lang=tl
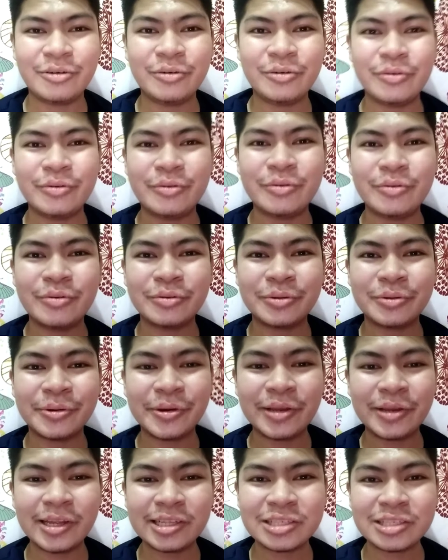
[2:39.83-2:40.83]
Oo,
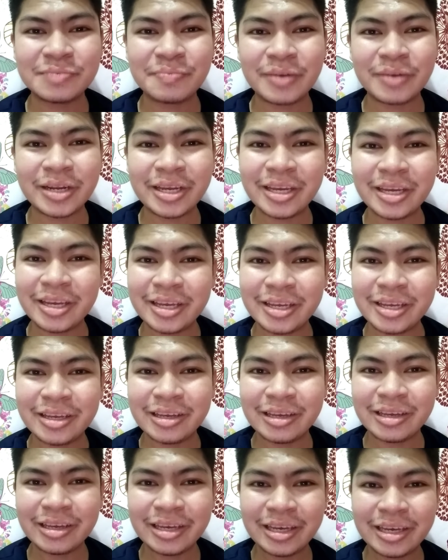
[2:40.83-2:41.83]
toilet
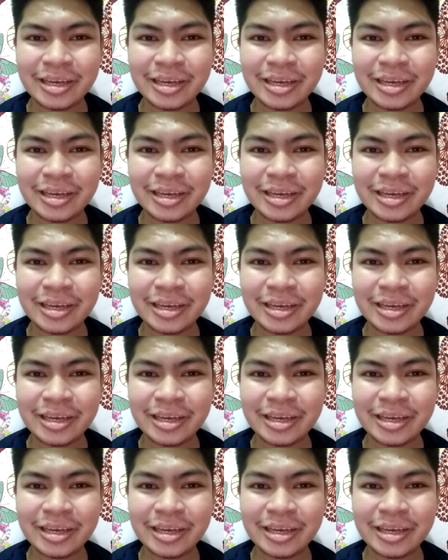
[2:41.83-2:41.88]
spray.